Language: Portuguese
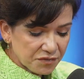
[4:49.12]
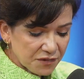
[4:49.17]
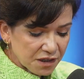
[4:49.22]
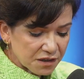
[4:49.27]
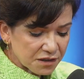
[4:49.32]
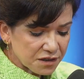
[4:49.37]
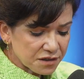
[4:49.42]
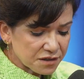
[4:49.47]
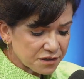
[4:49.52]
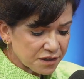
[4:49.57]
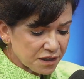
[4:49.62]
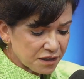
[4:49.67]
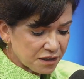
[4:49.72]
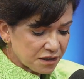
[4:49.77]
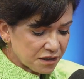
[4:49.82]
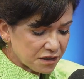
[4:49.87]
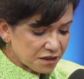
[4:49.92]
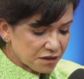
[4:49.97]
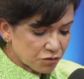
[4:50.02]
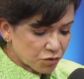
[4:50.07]
que
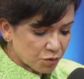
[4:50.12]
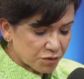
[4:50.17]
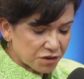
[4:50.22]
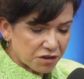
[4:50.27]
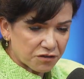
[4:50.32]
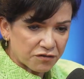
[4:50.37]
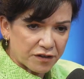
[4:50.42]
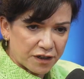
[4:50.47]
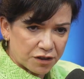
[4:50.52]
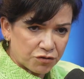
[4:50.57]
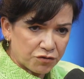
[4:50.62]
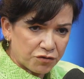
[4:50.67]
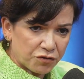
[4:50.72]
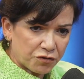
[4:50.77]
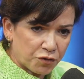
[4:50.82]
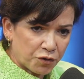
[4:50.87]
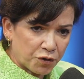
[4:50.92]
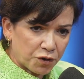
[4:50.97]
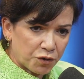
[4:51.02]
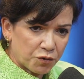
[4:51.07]
seria, como de fato
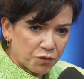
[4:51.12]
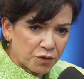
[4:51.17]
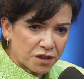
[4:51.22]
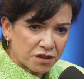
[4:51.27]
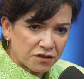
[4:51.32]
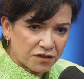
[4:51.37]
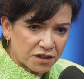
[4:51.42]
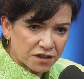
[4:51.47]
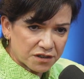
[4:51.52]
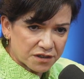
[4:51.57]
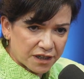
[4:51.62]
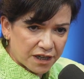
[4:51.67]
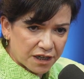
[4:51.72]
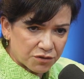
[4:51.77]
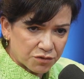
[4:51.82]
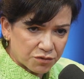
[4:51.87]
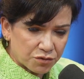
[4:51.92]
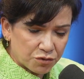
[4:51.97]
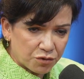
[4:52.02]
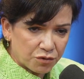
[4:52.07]
foi, o
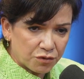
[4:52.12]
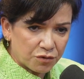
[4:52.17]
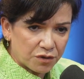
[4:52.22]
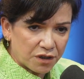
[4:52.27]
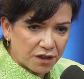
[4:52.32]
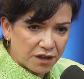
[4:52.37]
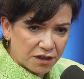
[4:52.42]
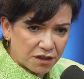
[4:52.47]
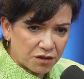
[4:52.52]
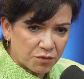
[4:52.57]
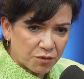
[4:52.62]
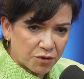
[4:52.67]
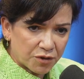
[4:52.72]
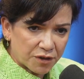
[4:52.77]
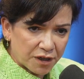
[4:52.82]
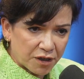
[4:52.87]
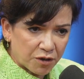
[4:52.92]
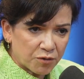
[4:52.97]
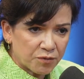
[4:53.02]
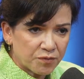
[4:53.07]
aniversário do Henri
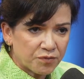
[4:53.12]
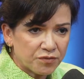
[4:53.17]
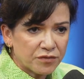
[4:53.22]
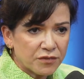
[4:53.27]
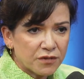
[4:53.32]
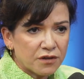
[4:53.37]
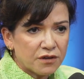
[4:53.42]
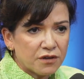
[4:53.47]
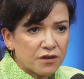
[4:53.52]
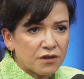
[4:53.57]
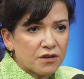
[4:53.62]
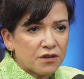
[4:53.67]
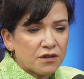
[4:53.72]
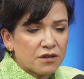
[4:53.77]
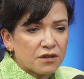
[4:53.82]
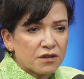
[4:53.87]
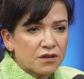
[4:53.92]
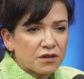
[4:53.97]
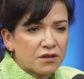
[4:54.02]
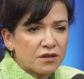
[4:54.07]
Borel,
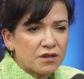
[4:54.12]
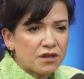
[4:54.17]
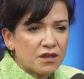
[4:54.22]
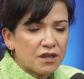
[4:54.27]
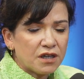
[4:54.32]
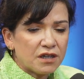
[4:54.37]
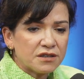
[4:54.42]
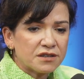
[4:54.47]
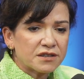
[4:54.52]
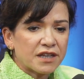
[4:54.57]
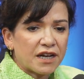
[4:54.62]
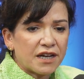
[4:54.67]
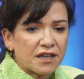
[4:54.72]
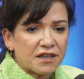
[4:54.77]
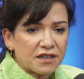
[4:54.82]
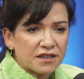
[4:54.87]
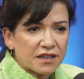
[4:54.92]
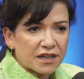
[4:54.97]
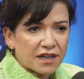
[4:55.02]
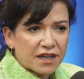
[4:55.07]
que ele
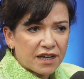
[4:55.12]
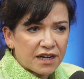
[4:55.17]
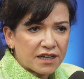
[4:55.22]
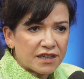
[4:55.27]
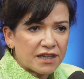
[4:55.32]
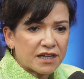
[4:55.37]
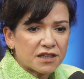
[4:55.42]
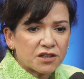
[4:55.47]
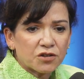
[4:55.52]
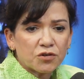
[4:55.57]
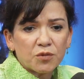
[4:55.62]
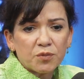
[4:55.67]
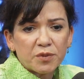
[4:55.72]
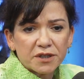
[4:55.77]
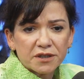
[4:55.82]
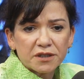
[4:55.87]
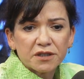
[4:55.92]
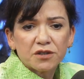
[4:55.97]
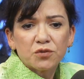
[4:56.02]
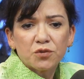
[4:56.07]
estaria naquela data
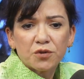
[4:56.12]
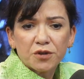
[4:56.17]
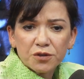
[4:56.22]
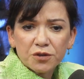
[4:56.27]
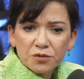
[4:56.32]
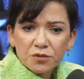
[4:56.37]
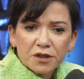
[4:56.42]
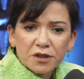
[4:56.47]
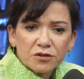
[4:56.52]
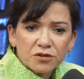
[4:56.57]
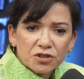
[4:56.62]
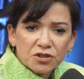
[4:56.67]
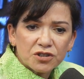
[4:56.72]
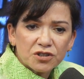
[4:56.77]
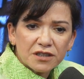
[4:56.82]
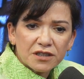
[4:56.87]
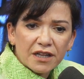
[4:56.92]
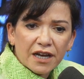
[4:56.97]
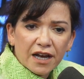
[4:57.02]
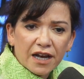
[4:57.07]
completando oito anos
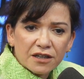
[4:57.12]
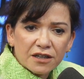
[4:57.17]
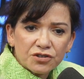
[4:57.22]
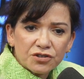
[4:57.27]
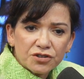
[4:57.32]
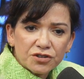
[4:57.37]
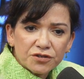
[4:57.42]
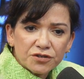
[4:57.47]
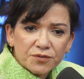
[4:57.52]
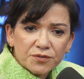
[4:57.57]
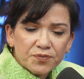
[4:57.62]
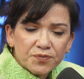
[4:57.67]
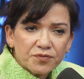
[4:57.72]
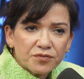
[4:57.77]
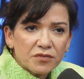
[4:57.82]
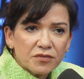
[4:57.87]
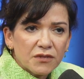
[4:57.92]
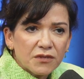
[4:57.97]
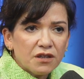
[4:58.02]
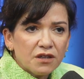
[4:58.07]
de idade.
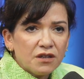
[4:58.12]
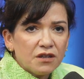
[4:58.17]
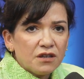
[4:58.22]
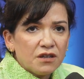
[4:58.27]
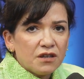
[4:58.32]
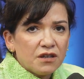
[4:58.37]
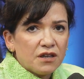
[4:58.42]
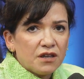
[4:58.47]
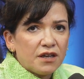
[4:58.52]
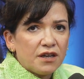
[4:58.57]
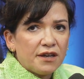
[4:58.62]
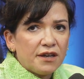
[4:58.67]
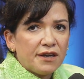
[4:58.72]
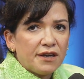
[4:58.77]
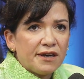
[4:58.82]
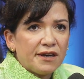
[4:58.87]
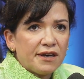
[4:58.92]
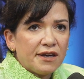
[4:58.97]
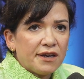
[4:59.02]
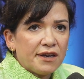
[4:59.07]

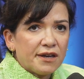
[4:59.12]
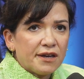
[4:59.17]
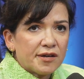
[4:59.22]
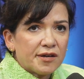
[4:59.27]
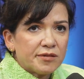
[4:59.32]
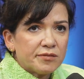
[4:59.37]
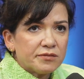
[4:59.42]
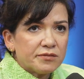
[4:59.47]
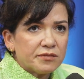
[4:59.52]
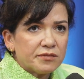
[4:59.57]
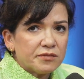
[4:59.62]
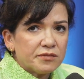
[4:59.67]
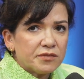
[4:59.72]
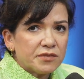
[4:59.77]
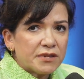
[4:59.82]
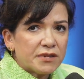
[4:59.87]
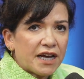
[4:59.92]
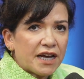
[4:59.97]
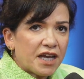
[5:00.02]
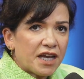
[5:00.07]
É,
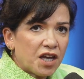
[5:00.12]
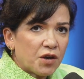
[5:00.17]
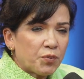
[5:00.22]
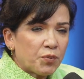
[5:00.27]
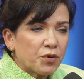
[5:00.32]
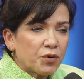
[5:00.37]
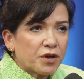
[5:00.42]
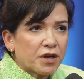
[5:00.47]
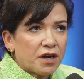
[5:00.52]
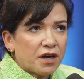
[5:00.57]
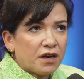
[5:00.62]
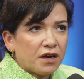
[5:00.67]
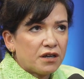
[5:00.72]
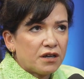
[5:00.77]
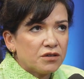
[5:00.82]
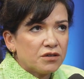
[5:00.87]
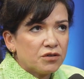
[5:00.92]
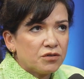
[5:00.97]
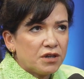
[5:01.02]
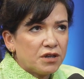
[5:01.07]
na
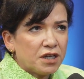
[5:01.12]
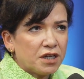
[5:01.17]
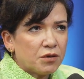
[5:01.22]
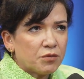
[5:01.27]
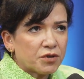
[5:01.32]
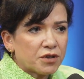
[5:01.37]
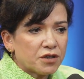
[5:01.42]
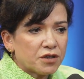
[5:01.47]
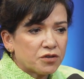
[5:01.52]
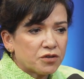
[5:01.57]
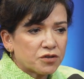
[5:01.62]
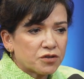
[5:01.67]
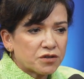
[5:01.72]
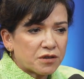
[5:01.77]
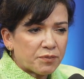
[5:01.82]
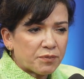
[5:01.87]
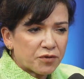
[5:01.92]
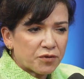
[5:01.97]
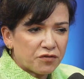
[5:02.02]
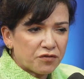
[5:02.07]
época, eu lembro que nós
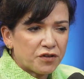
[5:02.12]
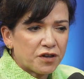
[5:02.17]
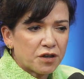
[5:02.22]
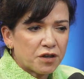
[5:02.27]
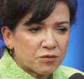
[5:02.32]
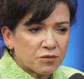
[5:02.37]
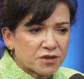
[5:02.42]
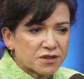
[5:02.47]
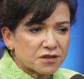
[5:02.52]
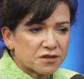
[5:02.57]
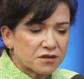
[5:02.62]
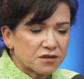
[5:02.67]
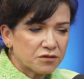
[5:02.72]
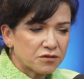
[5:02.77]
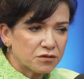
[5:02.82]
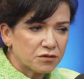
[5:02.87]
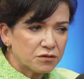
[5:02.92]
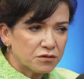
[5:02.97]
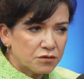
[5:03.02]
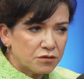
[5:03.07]
aprovamos
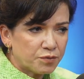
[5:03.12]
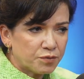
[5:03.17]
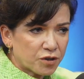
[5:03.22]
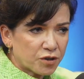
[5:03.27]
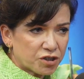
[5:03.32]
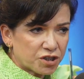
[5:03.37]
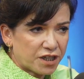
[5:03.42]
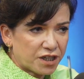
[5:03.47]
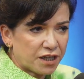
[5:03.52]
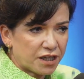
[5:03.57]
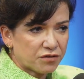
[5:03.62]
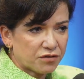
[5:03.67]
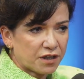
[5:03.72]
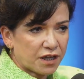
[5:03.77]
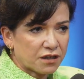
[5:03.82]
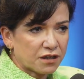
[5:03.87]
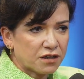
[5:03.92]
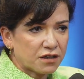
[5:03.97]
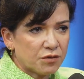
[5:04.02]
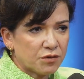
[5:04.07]
o projeto
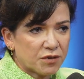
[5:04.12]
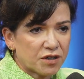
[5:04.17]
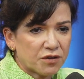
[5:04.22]
na Câmara